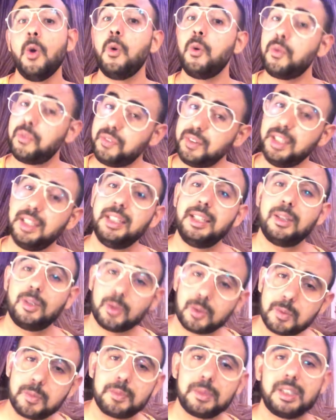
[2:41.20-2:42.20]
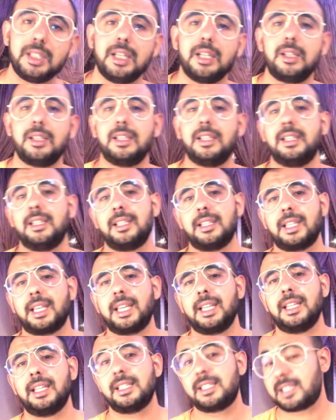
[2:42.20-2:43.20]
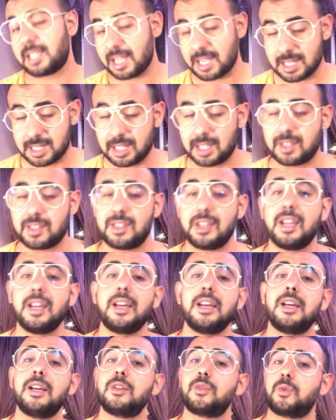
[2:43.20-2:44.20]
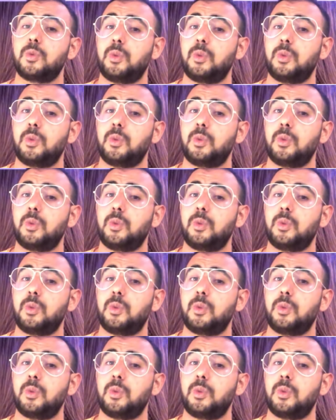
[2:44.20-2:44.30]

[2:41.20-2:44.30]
وفعلا الام ديال التاجر جات